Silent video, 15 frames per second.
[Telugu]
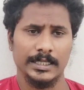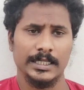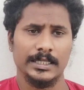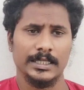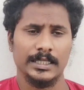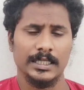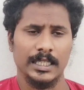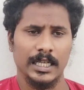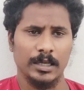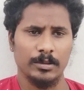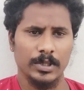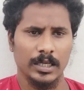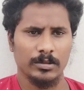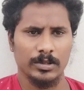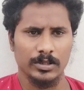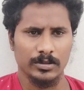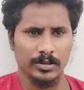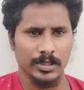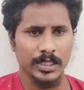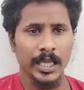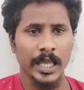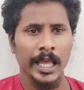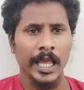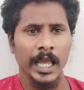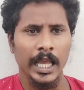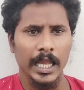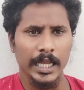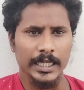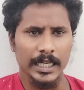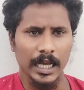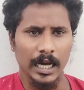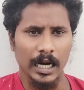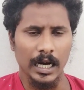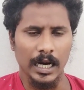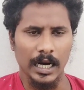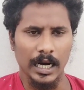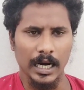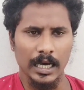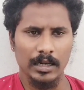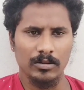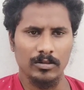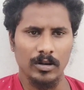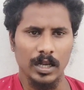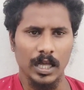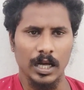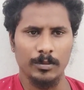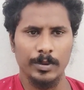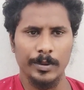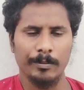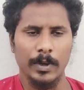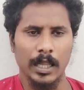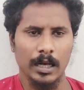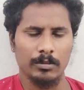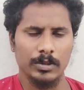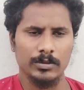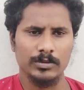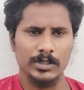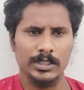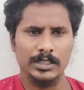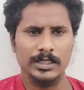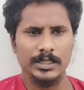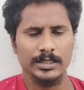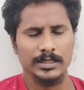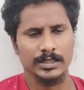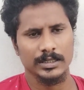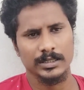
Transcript: వేసేసి అమ్మినామనుకోండి ఇట్లా ఆయిల్కు లాభం లాభం ఉంటుంది